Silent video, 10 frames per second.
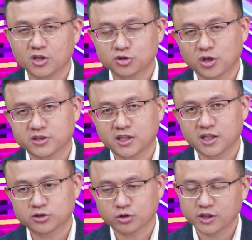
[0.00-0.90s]
就好像
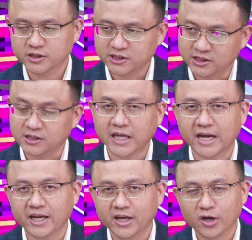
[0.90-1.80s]
呢钟哥期
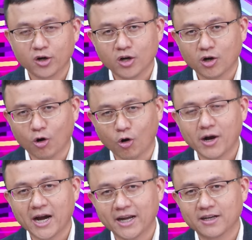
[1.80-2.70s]
待红
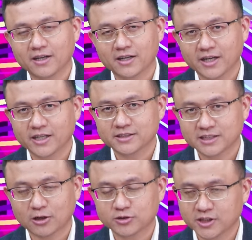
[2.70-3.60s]
海呢可以
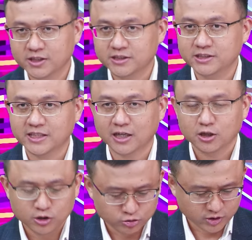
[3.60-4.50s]
超车技嘉，
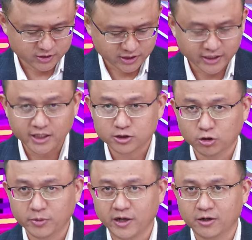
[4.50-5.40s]
所以这里呢，
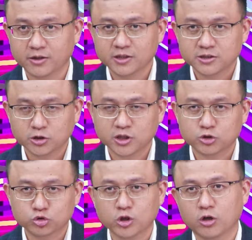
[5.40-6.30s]
同样钟哥
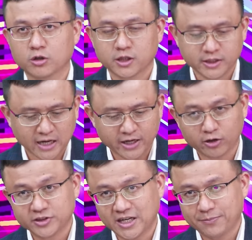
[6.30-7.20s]
最后跟大家
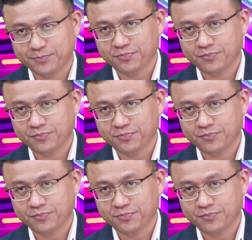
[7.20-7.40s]
聊一下，